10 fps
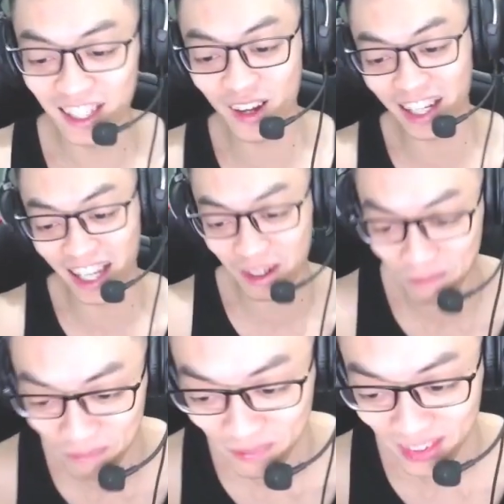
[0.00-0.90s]
Hello anh em.
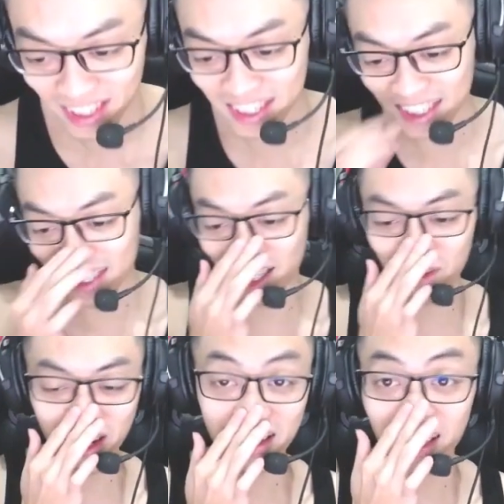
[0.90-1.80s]
Hello
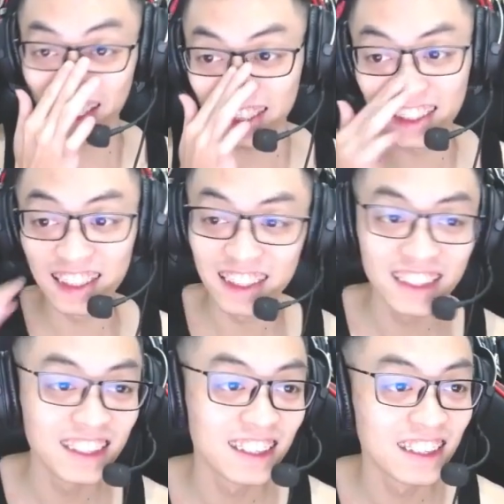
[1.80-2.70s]
mọi người.
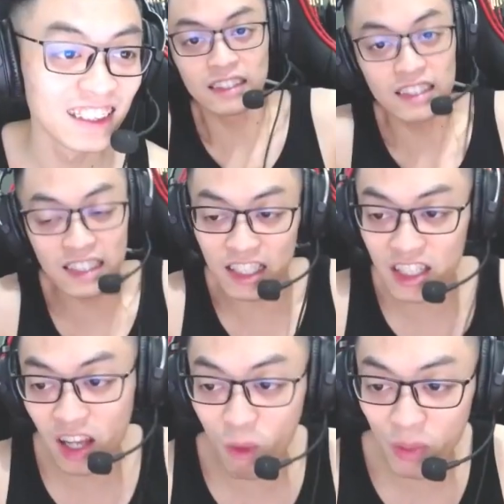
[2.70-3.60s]
Thì hình
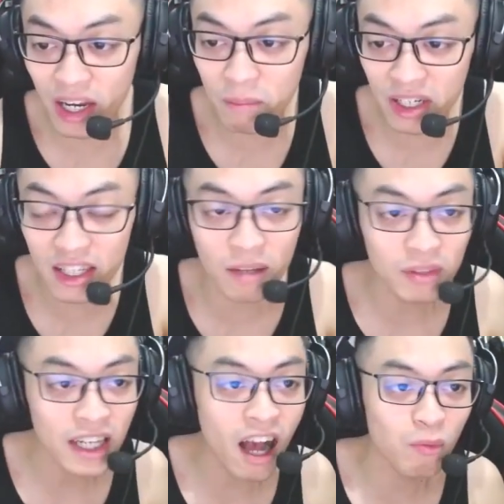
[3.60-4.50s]
như là hôm nay là biết điểm
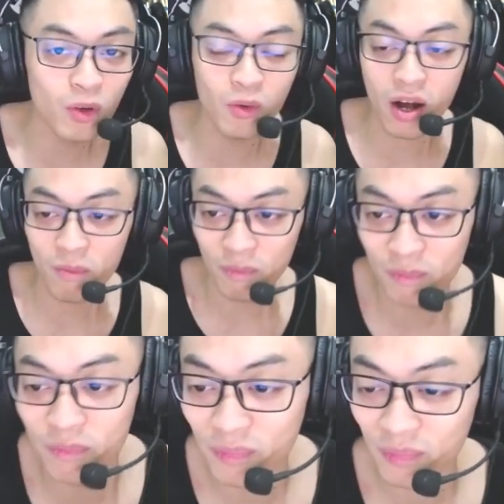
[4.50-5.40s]
thi đại học đúng không?
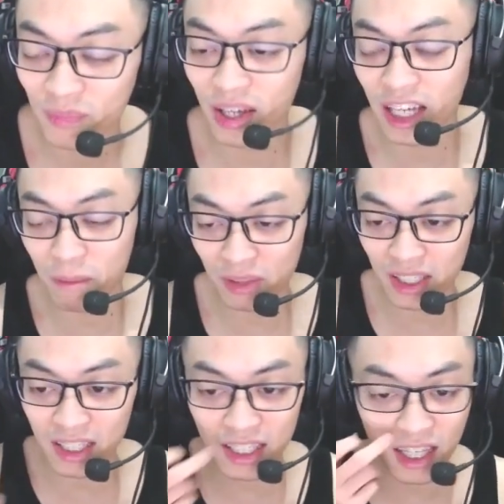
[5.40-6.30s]
Anh em
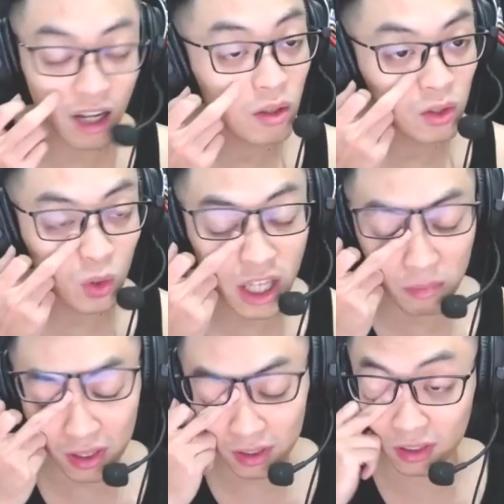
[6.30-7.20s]
thi à, tốt nghiệp
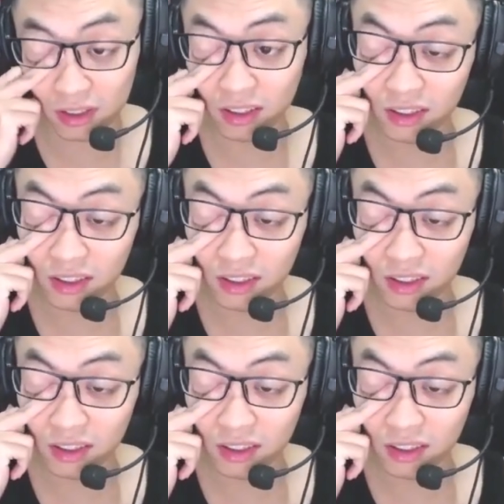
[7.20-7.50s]
chứ? Ừ.